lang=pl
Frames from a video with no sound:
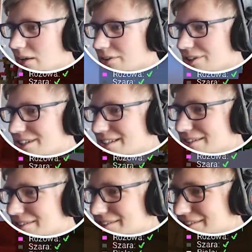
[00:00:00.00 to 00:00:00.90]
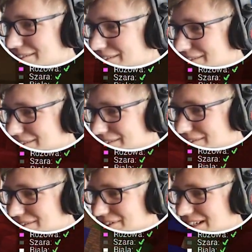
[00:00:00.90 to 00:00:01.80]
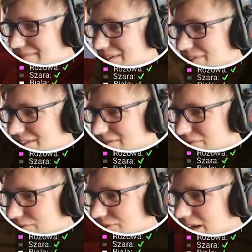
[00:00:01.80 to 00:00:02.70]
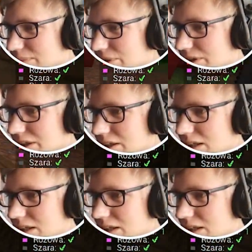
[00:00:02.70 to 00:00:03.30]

No nie, to, to, to, to, to chyba was główka boli,